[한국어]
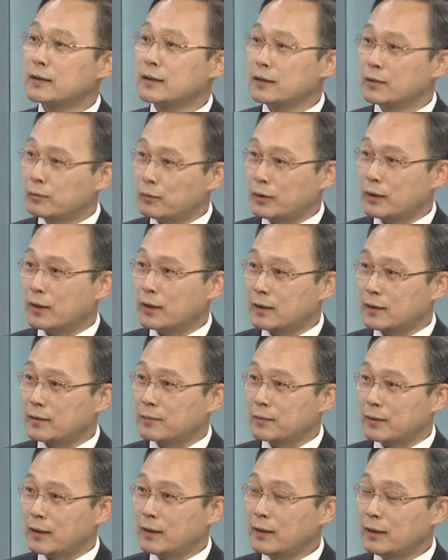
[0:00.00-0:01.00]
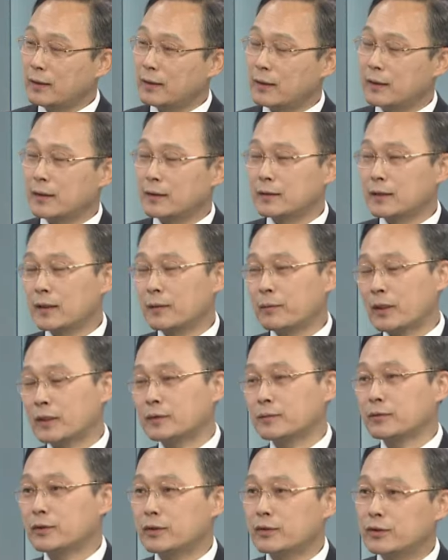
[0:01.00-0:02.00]
얘기는 못 하겠습니다. 아, 예, 예. 네, 제가
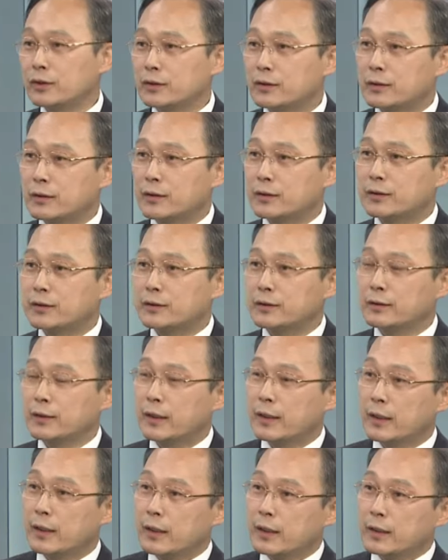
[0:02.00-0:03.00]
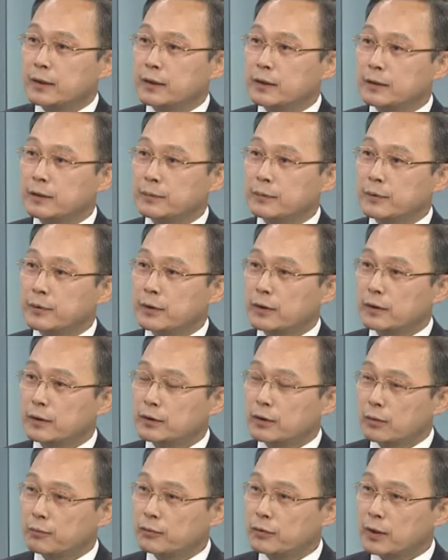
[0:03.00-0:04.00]
말씀드릴 수 있는 것은 지금 거기
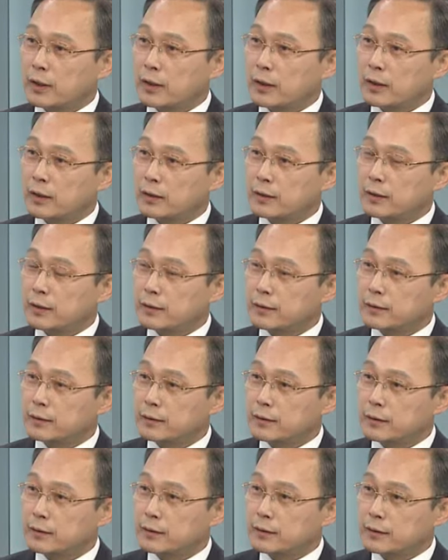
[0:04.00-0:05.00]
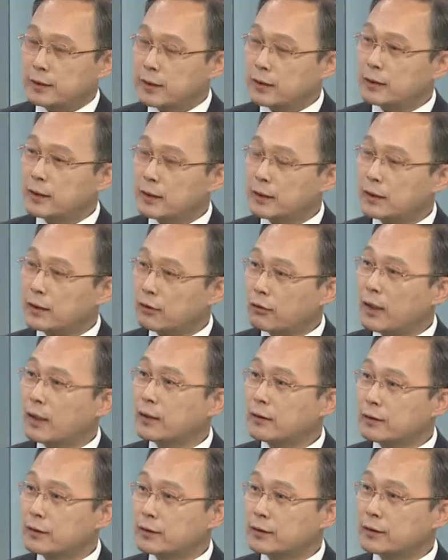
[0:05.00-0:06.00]
정부가 저거 제시했다고
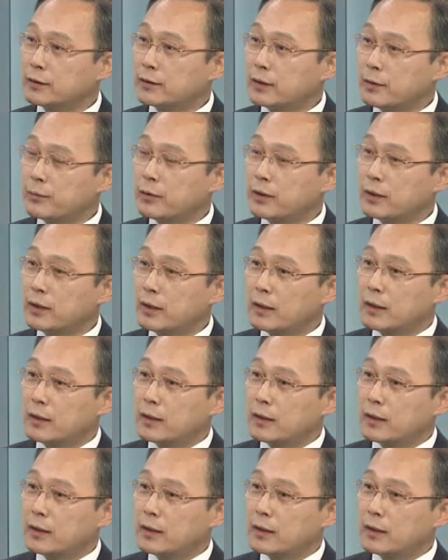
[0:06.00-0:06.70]
하는 것은 이미